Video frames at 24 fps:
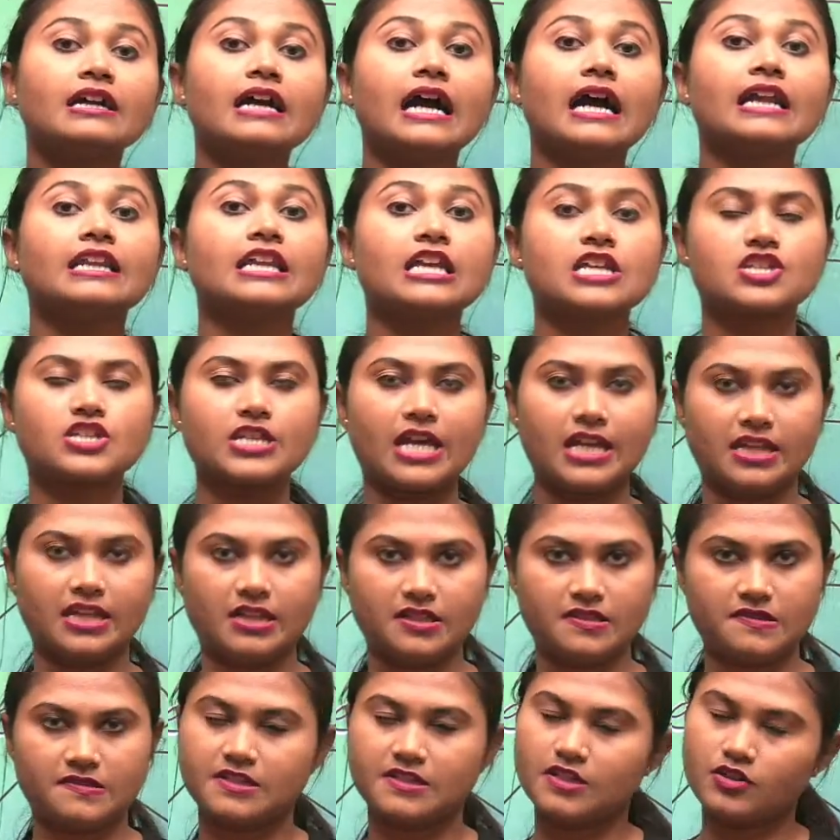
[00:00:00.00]
গণেশ
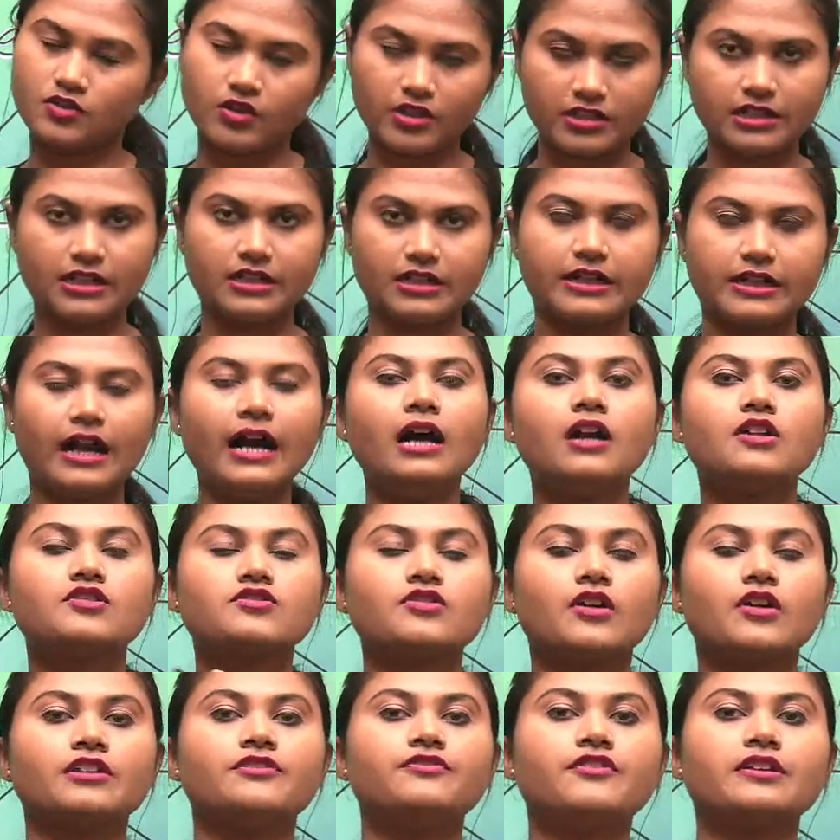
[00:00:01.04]
ডাইনেস্টি নট গঙ্গা
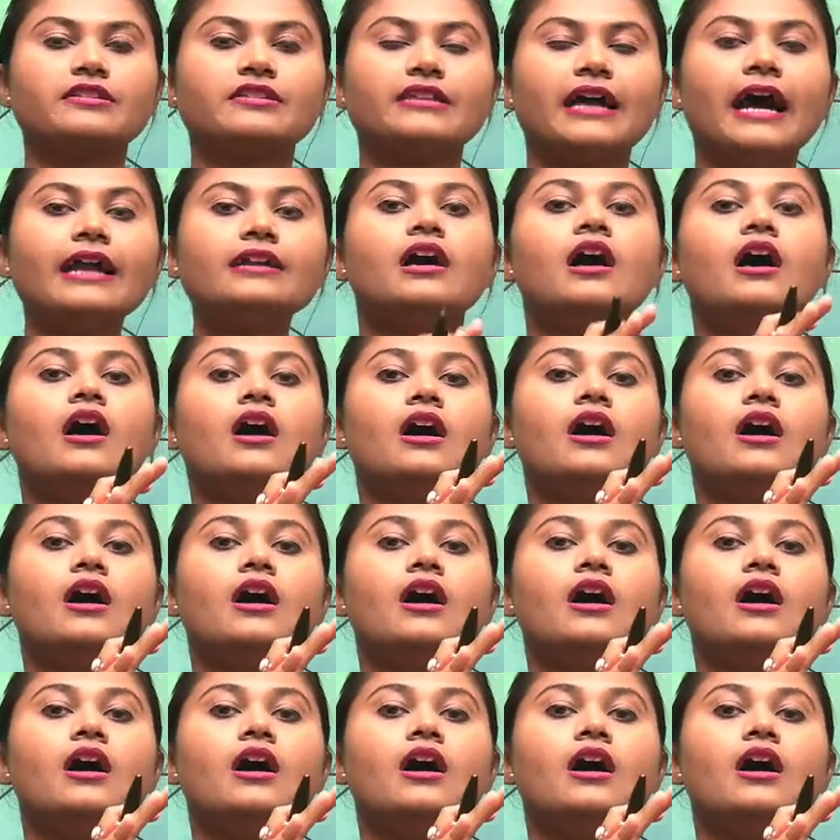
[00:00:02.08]
সরি ফর দ্যাট